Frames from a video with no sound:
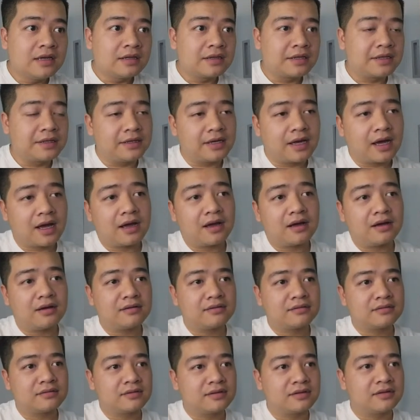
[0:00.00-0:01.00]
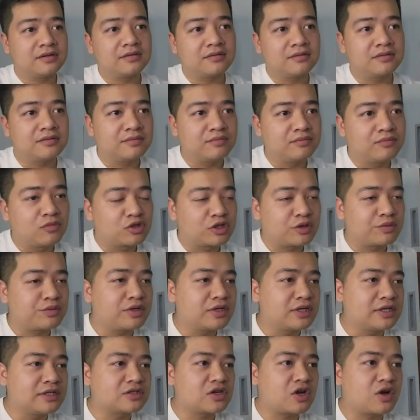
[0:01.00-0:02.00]
Thì một trong
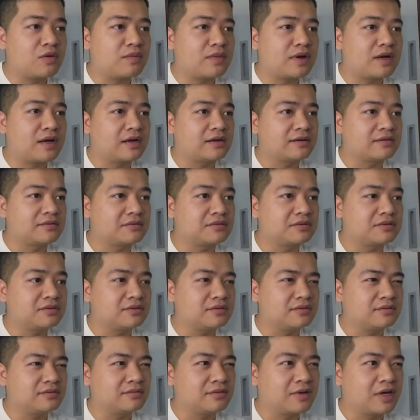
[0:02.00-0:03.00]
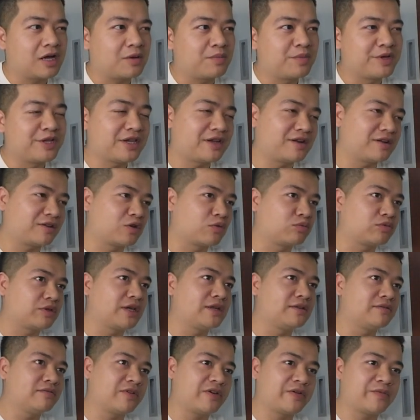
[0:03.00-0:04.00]
những lý do mà mình nhận được thông
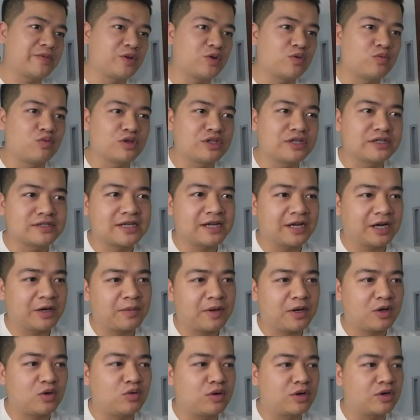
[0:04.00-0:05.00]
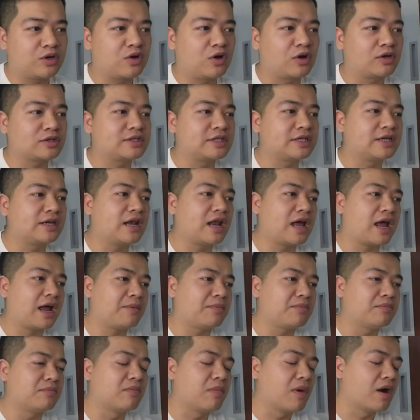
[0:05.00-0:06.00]
tin và mình cũng muốn chia sẻ các bạn luôn, đó chính là
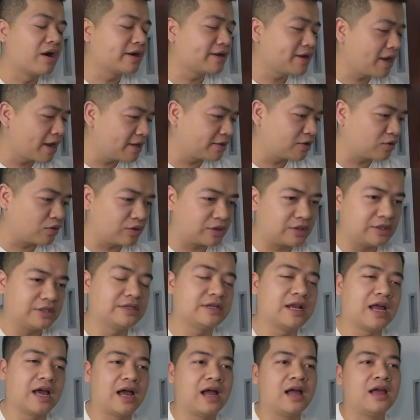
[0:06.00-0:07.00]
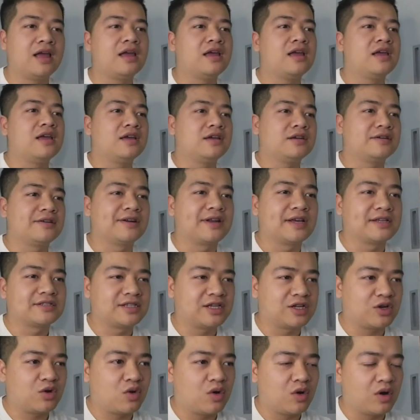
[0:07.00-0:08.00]
mới đây thôi thì là người đại
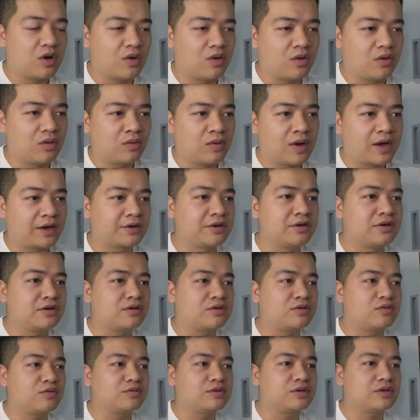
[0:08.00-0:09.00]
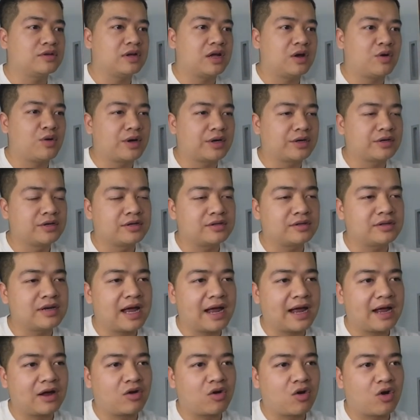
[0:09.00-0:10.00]
diện của Hoàng Đức cũng như là Hoàng Đức
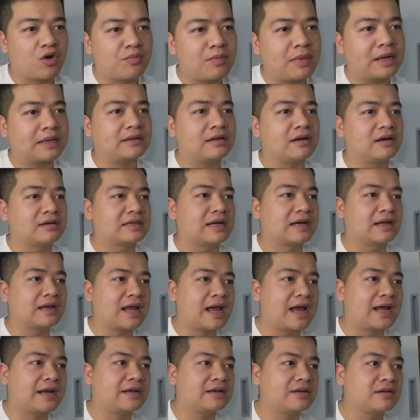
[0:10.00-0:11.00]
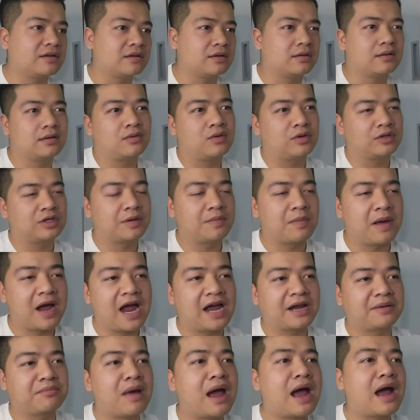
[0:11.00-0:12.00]
đã có mặt ở Thái Lan khoảng tầm
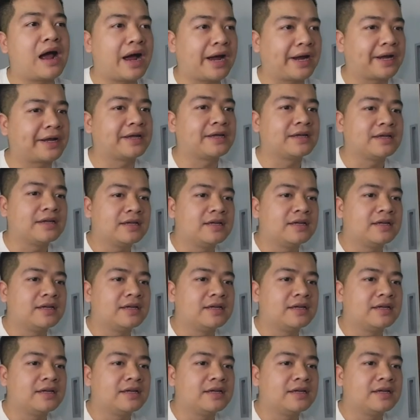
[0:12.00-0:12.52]
2-3 ngày.